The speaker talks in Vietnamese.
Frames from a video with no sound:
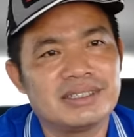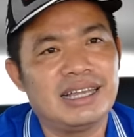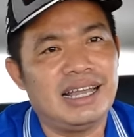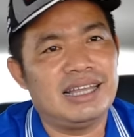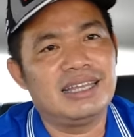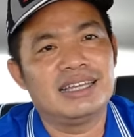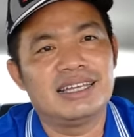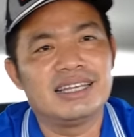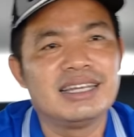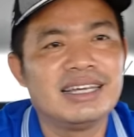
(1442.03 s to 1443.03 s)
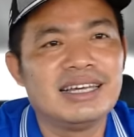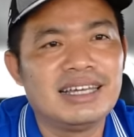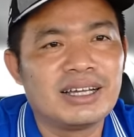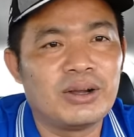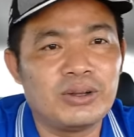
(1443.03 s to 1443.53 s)
nha
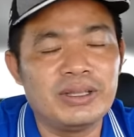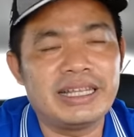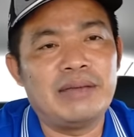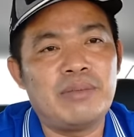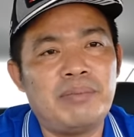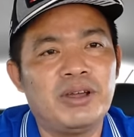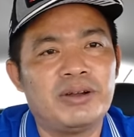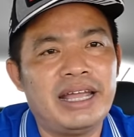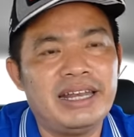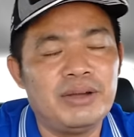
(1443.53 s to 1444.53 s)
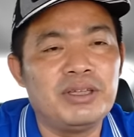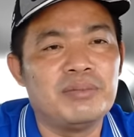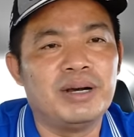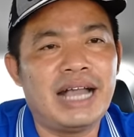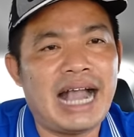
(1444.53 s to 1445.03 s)
cô chú anh chị bấm vô đi nếu như
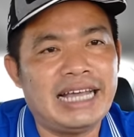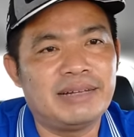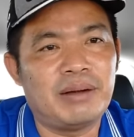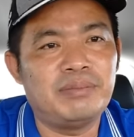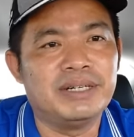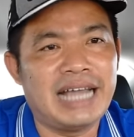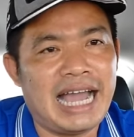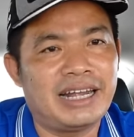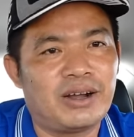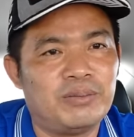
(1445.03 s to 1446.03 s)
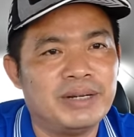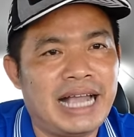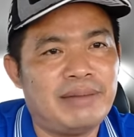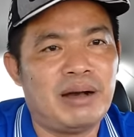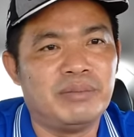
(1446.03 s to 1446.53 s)
12 thì bấm 12 còn
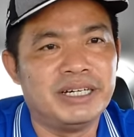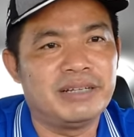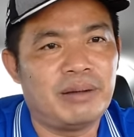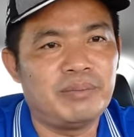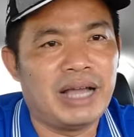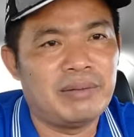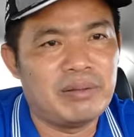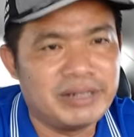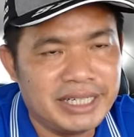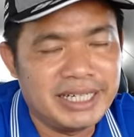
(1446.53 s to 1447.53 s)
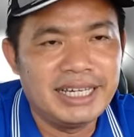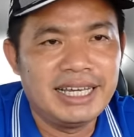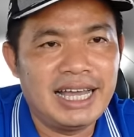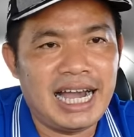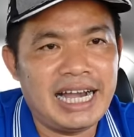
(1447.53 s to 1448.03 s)
12 30 thì bấm 12 30
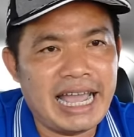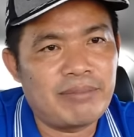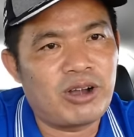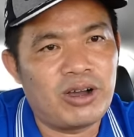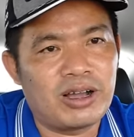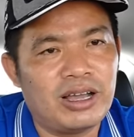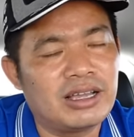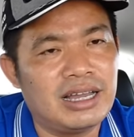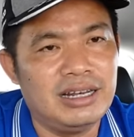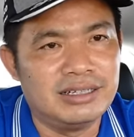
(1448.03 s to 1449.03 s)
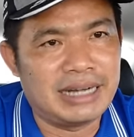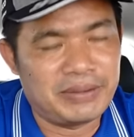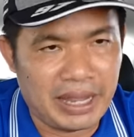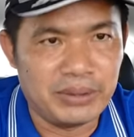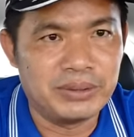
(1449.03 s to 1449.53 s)
à, em coi coi cái lượng nào
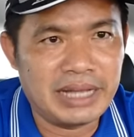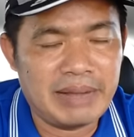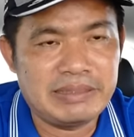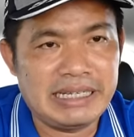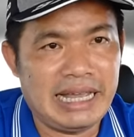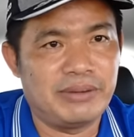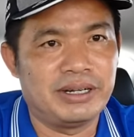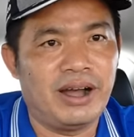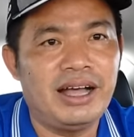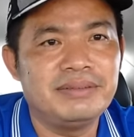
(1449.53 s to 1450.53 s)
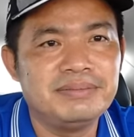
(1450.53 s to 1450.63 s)
nhiều thì em sẽ theo người đó